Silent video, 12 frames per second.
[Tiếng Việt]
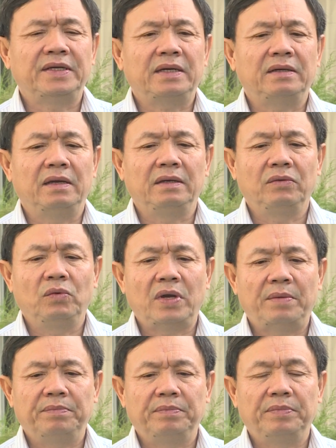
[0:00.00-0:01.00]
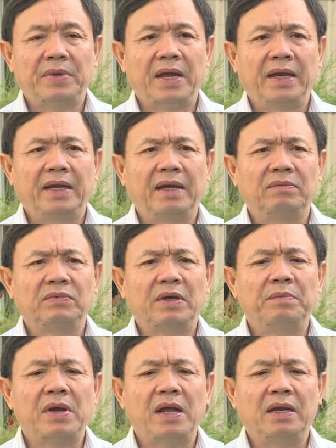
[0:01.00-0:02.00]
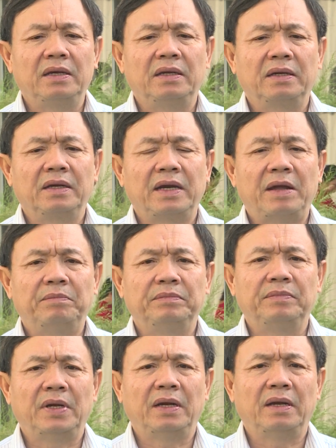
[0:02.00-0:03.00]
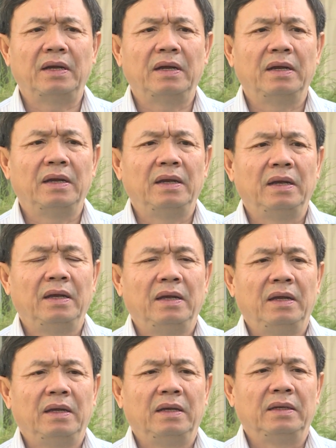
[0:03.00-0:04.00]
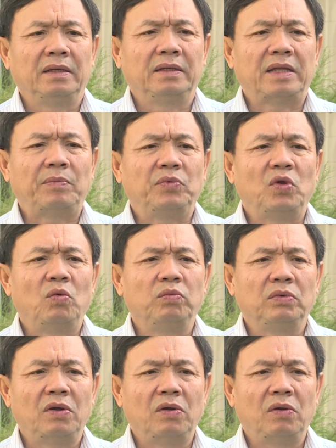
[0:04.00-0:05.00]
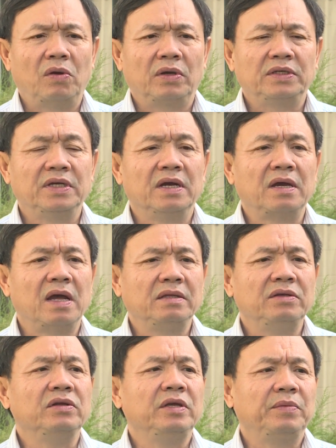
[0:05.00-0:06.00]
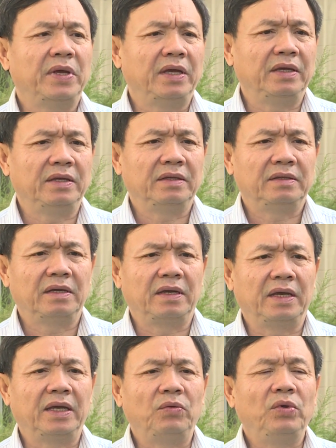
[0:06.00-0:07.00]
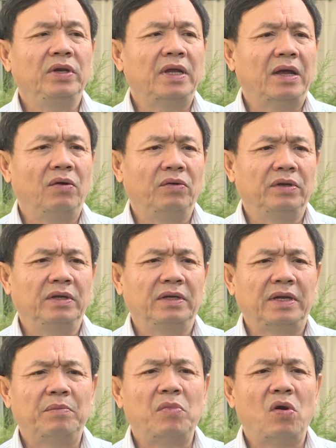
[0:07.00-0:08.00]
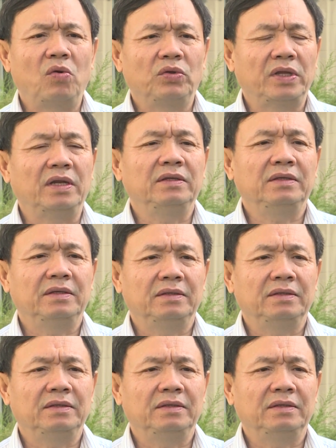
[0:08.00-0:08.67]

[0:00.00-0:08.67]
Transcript: Xác định của năm 2023 là cái năm mà tập trung cho cái sơ kết giữa nhiệm kỳ thực hiện nghị quyết đại hội đảng bộ của tỉnh.